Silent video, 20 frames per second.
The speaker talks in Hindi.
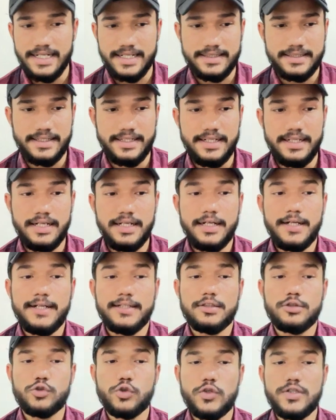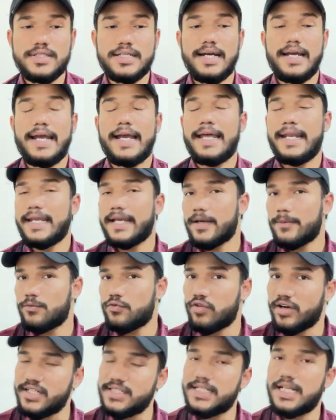करते हैं ना तो जो इसका एरे का
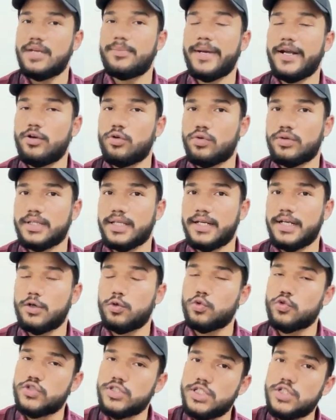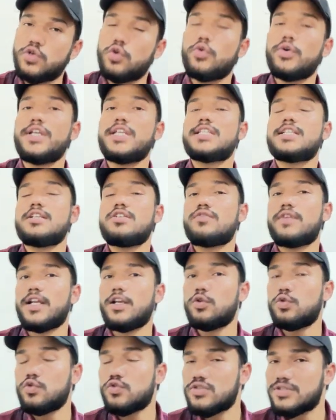फर्स्ट एलिमेंट होता है ना उसी को इनिशियली
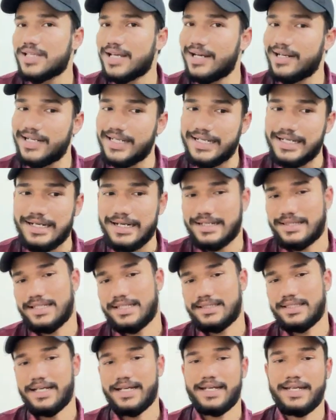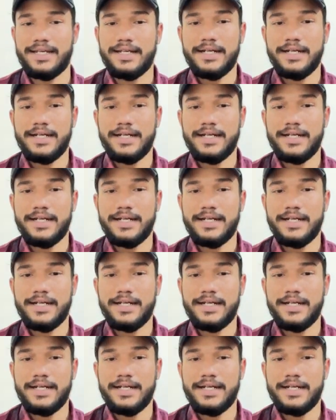वैल्यू सेट कर देता है